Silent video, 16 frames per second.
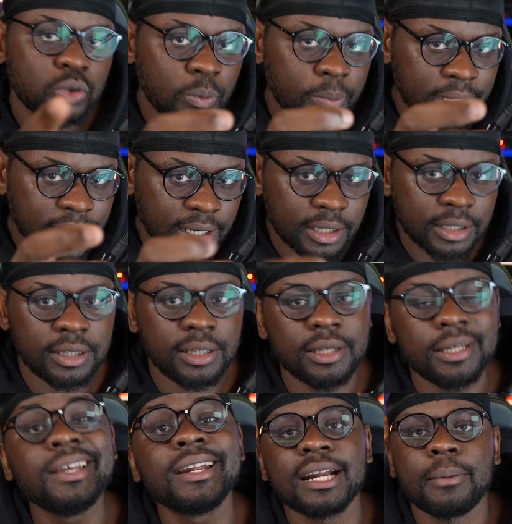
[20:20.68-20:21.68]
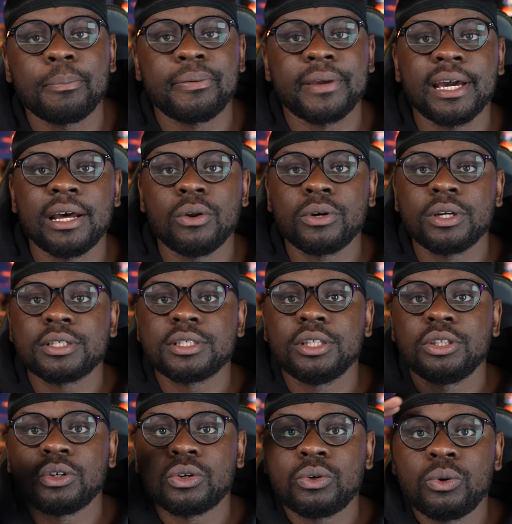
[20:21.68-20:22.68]
Tú ven aquí y rapea lo que se
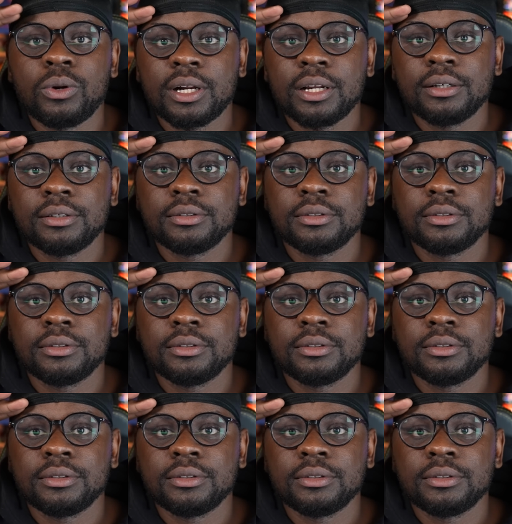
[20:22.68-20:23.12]
te ocurra.